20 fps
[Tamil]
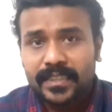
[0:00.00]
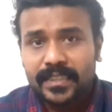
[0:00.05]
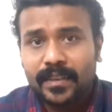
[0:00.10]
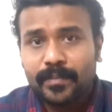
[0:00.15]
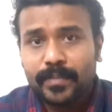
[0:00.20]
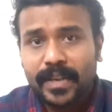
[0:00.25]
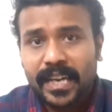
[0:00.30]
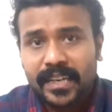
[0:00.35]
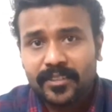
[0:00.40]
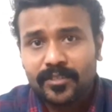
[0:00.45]

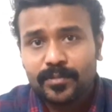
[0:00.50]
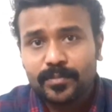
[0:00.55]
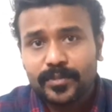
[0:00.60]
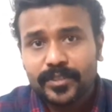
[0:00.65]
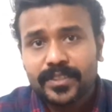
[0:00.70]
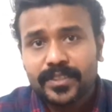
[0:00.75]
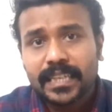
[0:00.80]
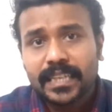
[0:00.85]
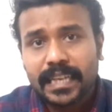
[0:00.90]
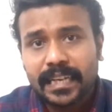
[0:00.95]
படத்தில் பேக்ரவுண்ட்
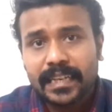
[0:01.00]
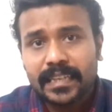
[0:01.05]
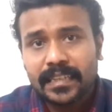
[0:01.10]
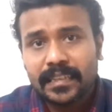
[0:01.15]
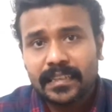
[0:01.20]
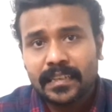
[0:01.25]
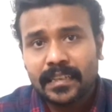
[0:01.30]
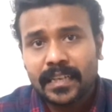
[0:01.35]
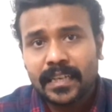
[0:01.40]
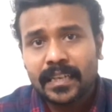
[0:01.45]
மியூசிக்
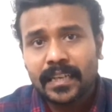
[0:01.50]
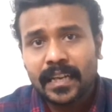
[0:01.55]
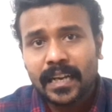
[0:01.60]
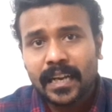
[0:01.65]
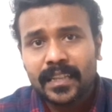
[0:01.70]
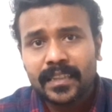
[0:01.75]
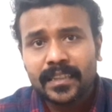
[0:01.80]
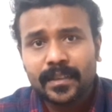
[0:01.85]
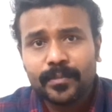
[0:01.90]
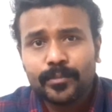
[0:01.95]
கேட்டிங்கன்னா
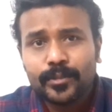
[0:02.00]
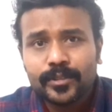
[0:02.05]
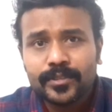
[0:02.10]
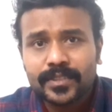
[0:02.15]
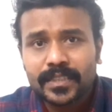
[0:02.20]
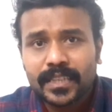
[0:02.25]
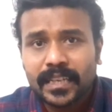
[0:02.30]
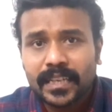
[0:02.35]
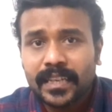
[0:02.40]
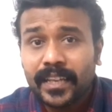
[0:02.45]
அந்த
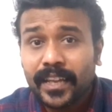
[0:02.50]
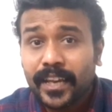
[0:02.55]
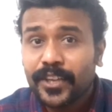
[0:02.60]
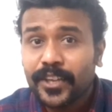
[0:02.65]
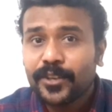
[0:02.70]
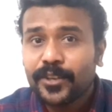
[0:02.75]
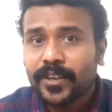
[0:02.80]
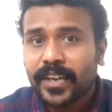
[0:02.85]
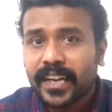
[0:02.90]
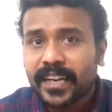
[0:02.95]
மியூசிக்கை
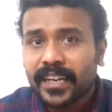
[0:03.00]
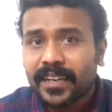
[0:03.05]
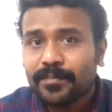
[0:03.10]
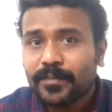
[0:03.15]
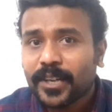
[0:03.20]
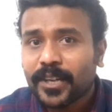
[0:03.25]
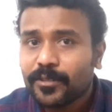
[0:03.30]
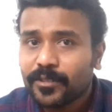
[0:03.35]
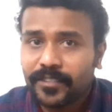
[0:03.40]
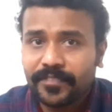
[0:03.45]
எங்கேயோ கேட்ட
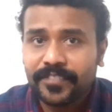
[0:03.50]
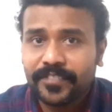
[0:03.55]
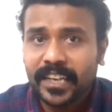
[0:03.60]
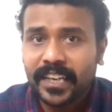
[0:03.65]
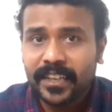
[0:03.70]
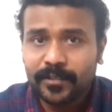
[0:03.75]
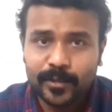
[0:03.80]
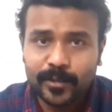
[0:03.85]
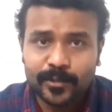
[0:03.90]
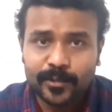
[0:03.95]
மாதிரி ஒரு
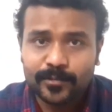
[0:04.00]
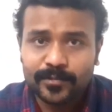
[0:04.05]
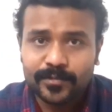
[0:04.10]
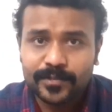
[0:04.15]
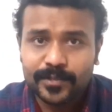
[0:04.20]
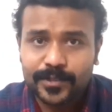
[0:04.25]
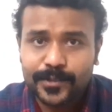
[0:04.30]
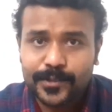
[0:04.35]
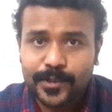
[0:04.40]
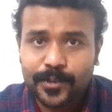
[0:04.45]
ஃபீலிங் வரும்
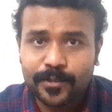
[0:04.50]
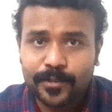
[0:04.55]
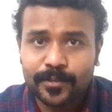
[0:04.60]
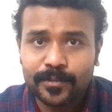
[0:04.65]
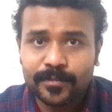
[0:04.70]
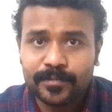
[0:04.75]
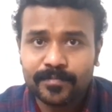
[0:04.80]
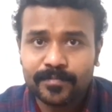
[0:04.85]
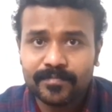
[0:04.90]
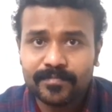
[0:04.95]
ஸோ
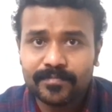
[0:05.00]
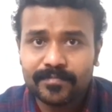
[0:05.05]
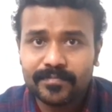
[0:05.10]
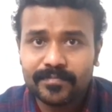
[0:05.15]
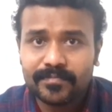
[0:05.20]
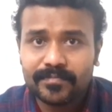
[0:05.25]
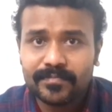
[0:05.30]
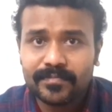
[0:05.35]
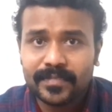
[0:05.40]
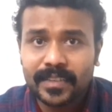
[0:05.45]

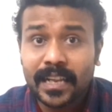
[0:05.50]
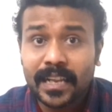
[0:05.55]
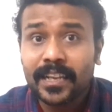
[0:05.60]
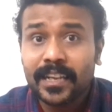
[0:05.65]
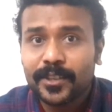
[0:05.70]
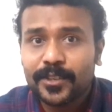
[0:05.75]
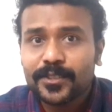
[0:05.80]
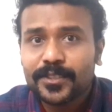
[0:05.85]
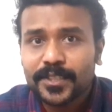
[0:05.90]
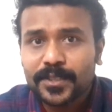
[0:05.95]

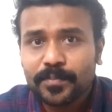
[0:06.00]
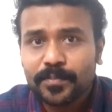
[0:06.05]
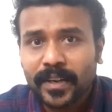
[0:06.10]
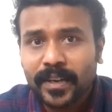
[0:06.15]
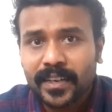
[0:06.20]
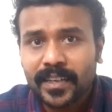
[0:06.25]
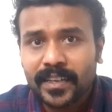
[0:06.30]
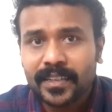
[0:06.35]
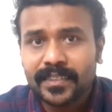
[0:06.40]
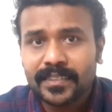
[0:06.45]
நல்லா யோசிச்சு
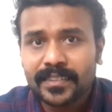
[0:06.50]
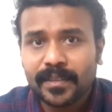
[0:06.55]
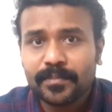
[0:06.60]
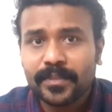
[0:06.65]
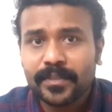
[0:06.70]
பாருங்கள்